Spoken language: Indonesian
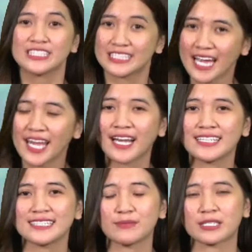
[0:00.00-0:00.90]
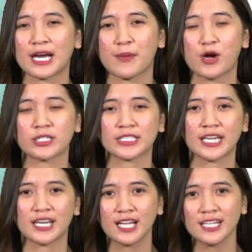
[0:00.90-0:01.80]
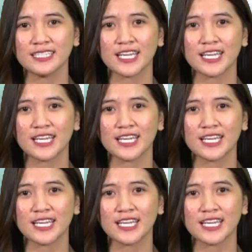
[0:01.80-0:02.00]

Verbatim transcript: share, and subscribe our channel.